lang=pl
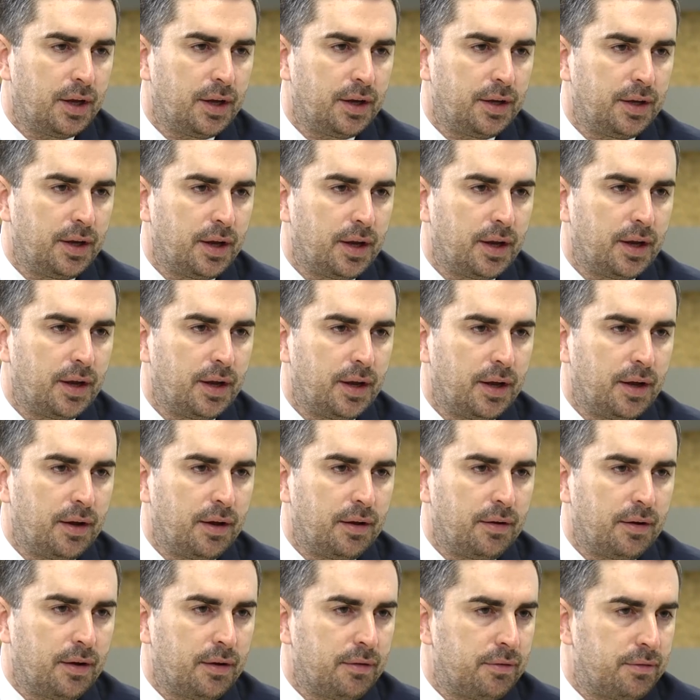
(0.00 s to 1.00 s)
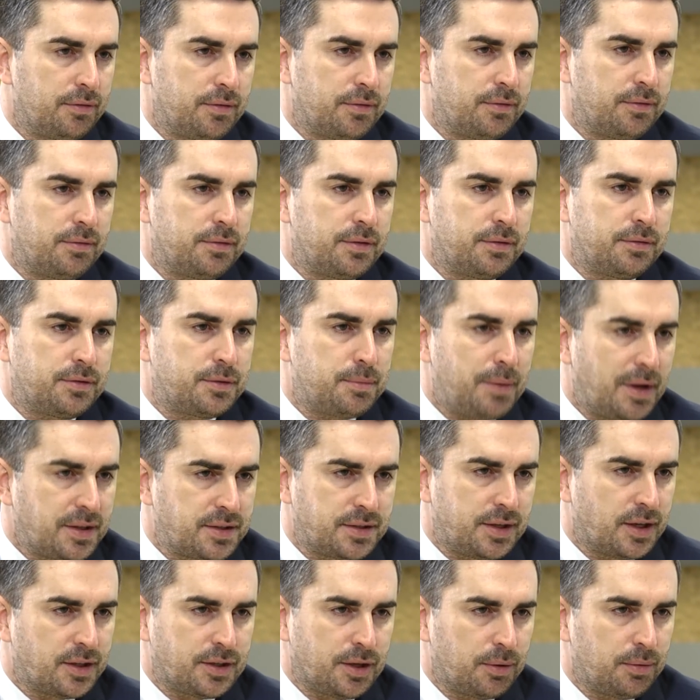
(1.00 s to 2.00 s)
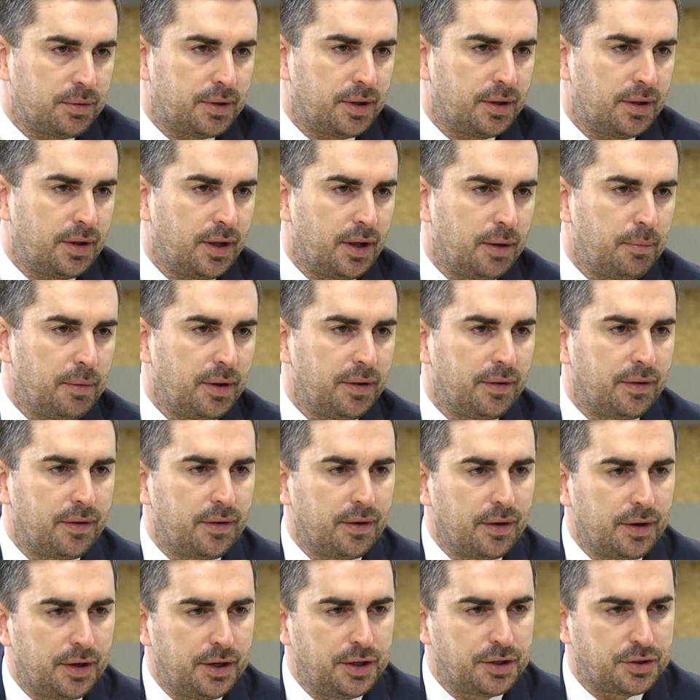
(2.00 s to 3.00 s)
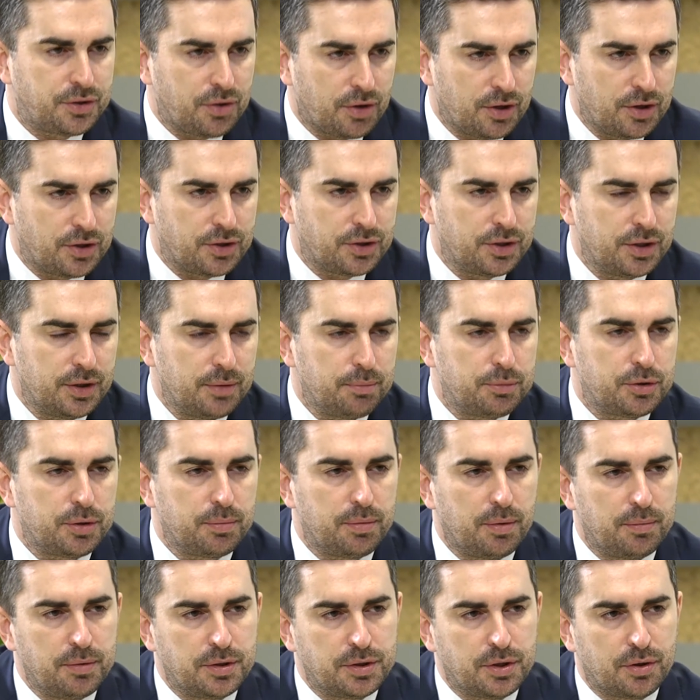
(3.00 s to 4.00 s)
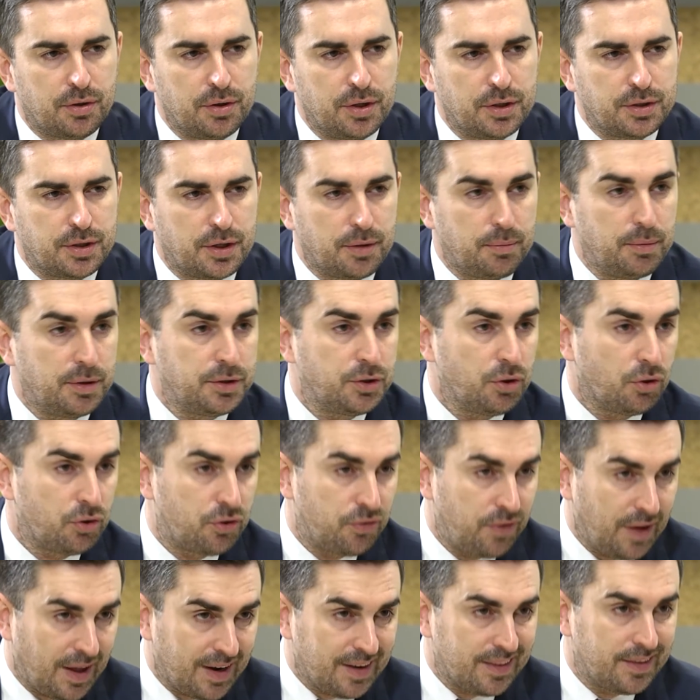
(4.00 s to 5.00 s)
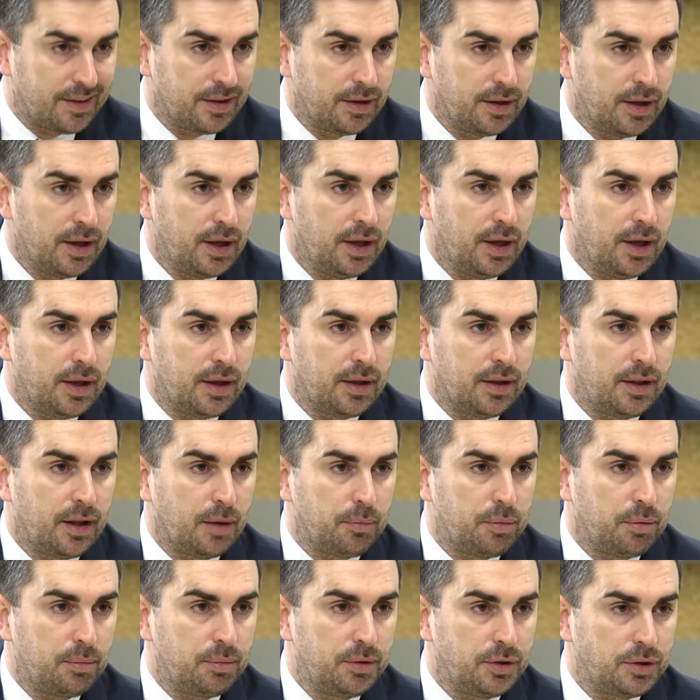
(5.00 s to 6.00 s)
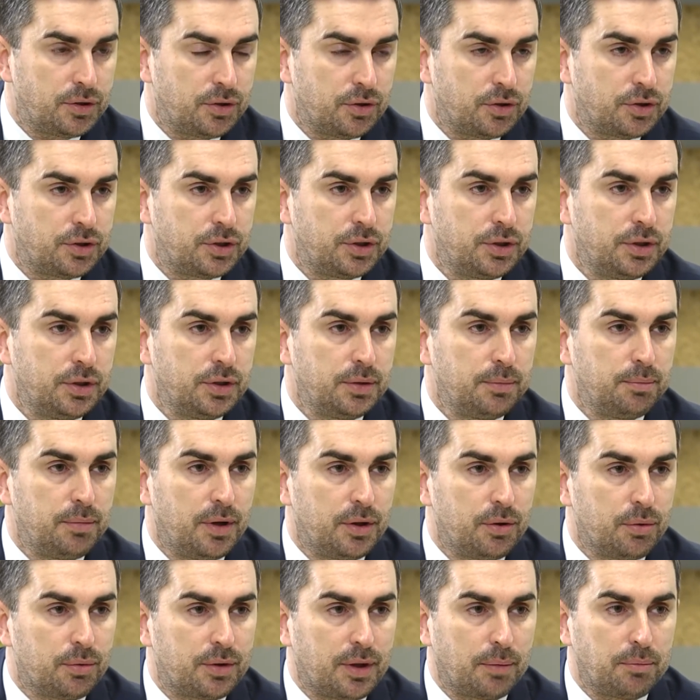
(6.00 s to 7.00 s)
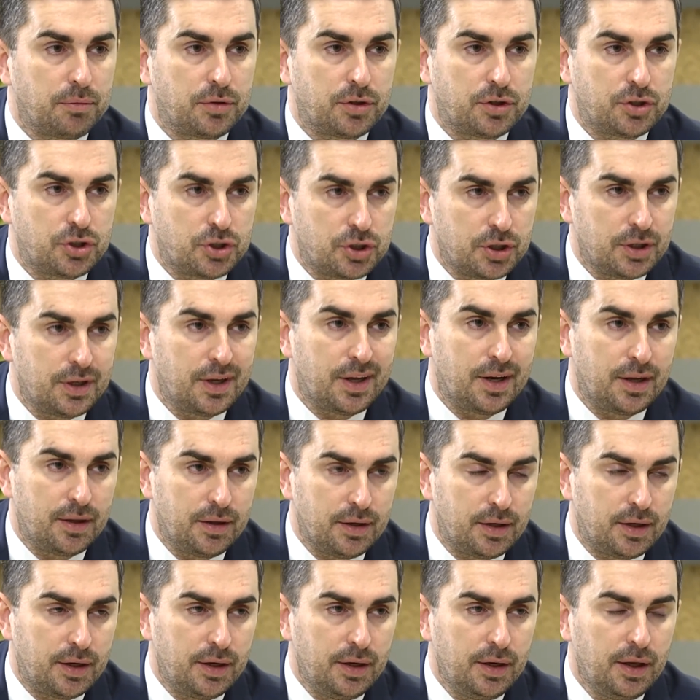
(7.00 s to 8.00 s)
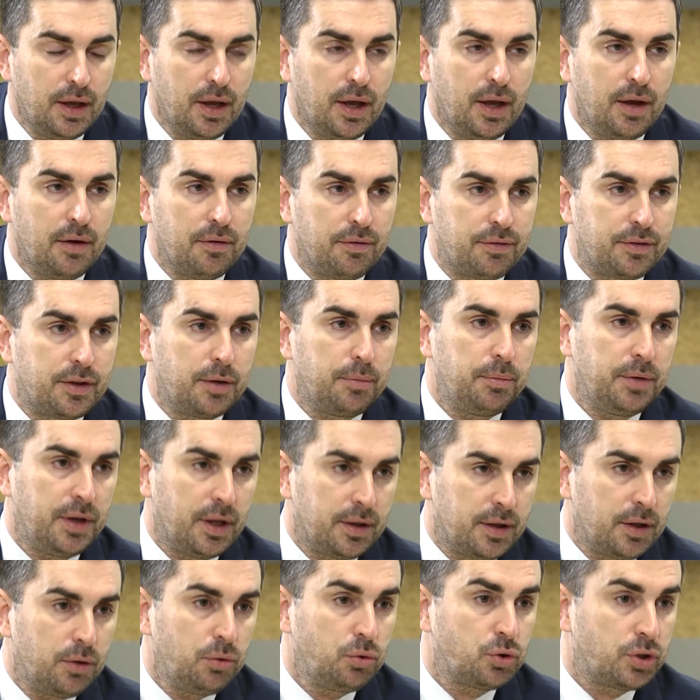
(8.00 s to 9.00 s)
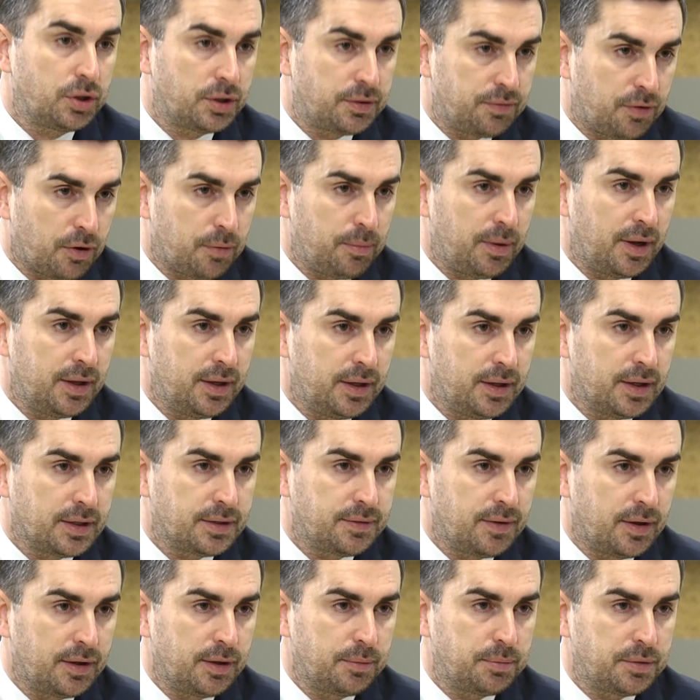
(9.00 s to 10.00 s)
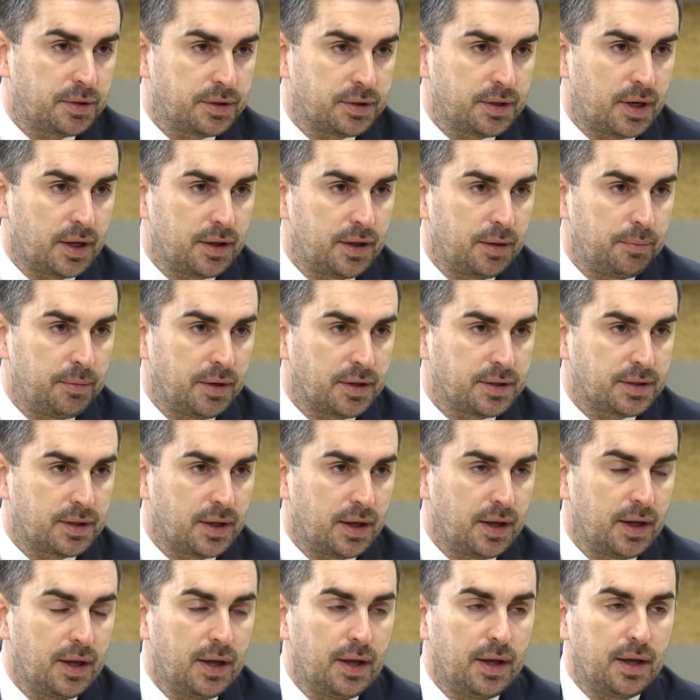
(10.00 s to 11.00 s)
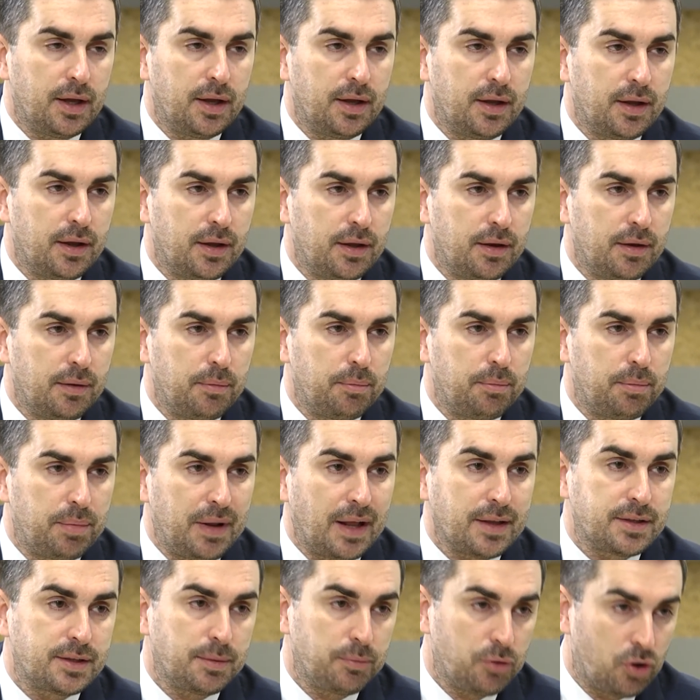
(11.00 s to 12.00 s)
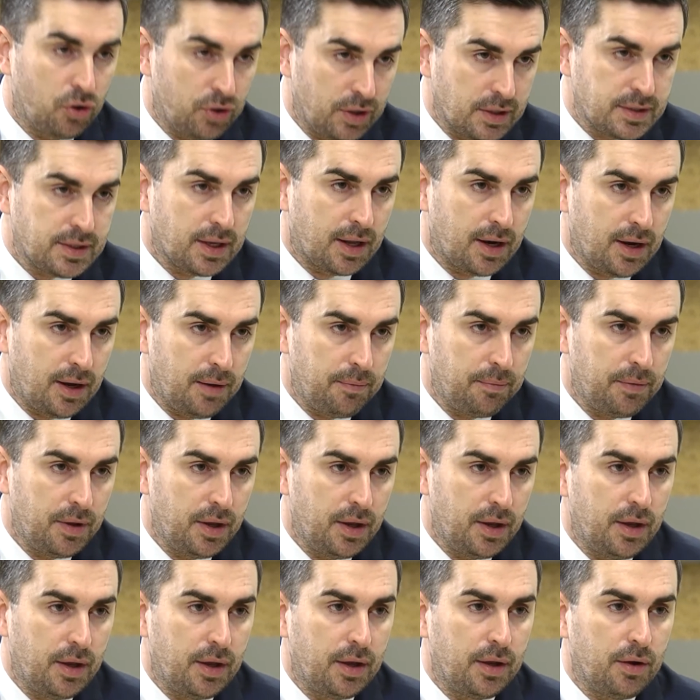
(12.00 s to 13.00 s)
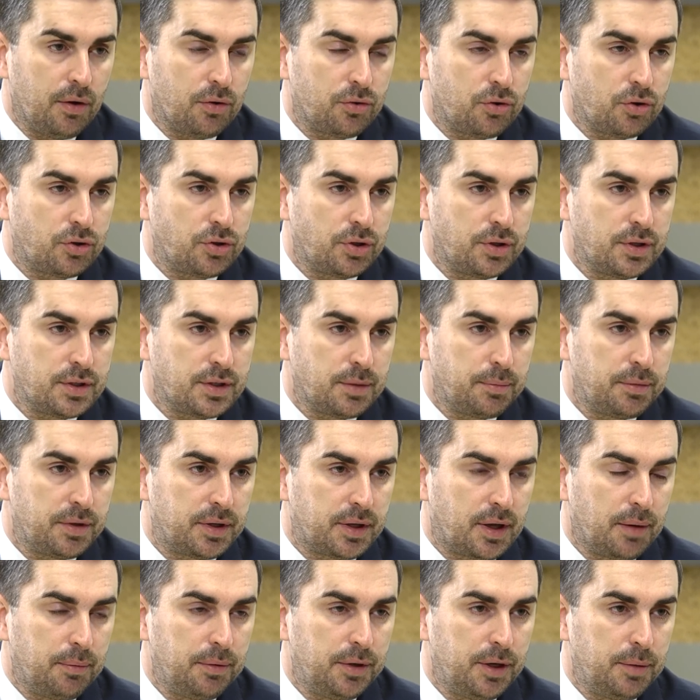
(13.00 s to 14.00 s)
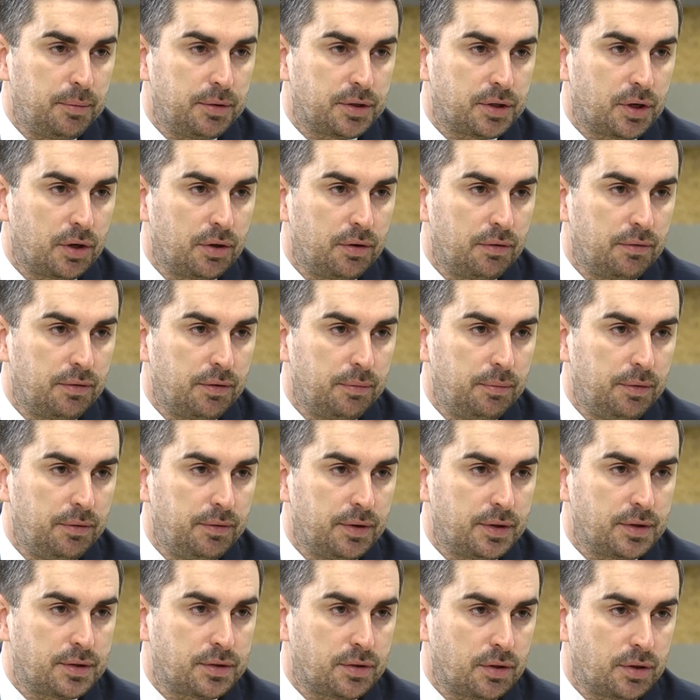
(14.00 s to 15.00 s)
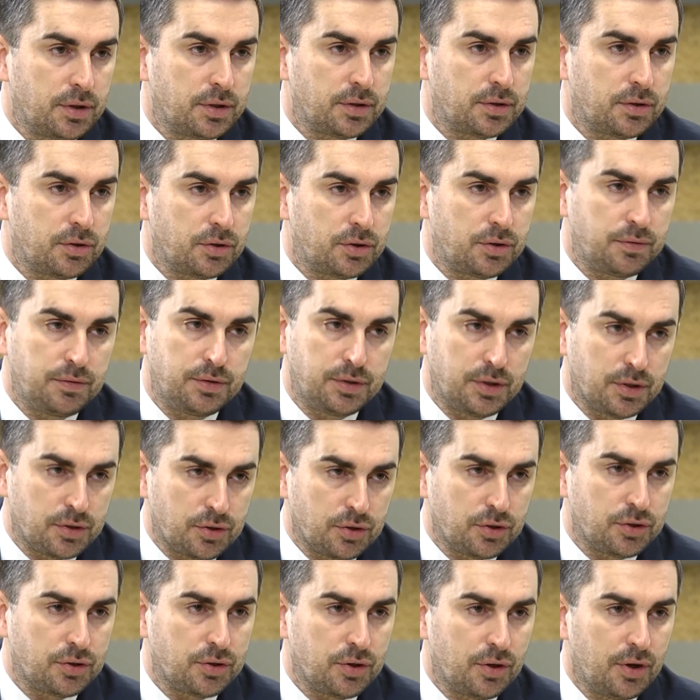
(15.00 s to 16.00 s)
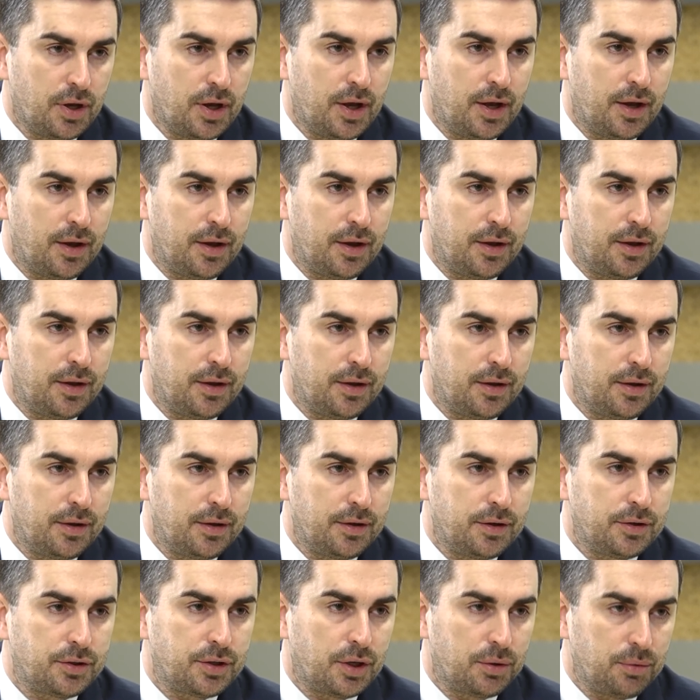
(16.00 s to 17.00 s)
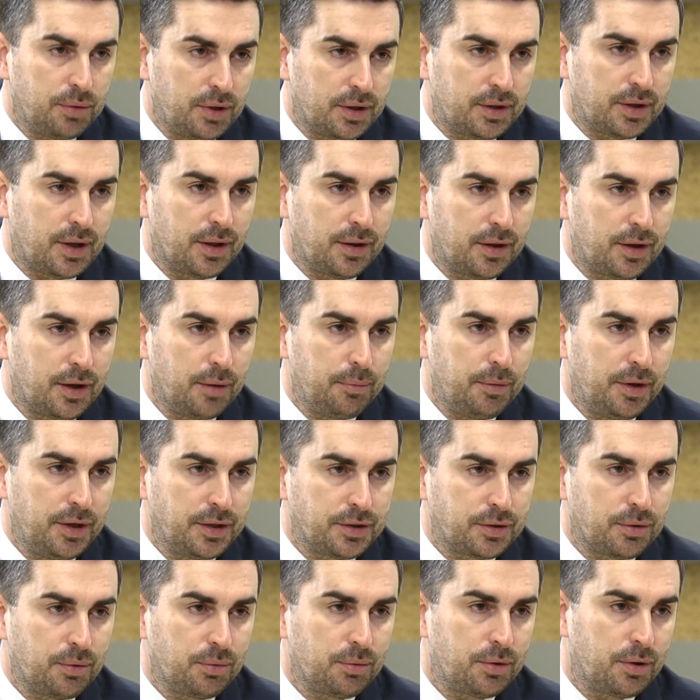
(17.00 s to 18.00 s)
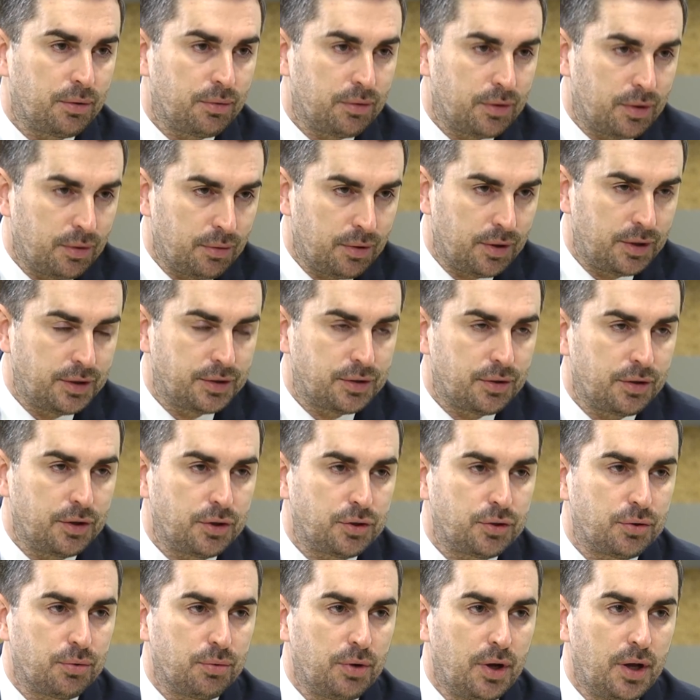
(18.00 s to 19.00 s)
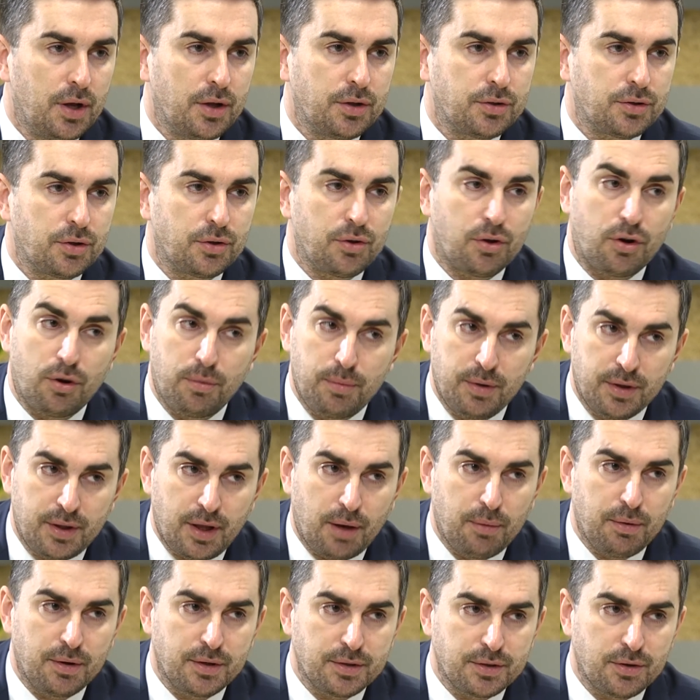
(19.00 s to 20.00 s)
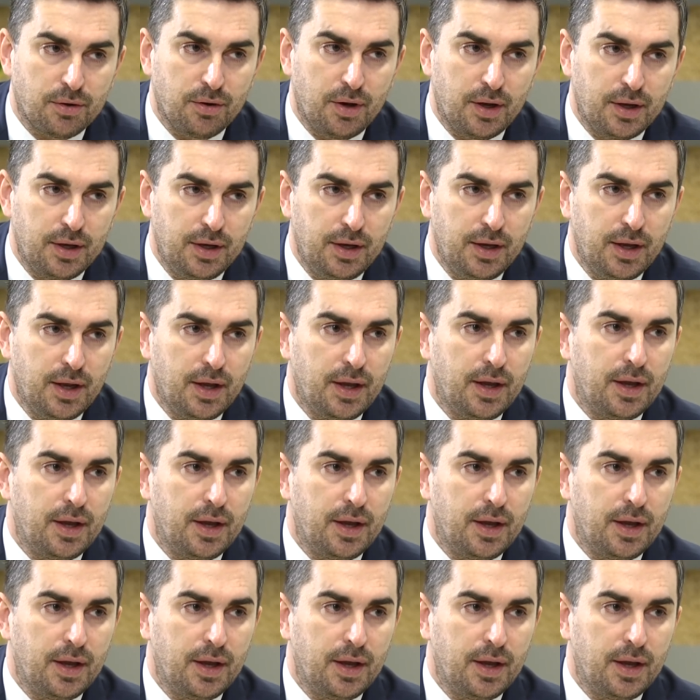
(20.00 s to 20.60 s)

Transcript: je wzmacnia cały ten element historyczny. Przypomnę, że koneser będzie otwarty dla publiczności. Będą tam trzy rynki, w tym jeden już jest formalnie nazwany przez Radę Miasta e, Placem Konesera e, otoczony zabytkami niemieszkaniowymi, więc to jest oczywiście coś, co e, szanuje tkankę miejską, tą historyczną. Co do Rome Tower z kolei,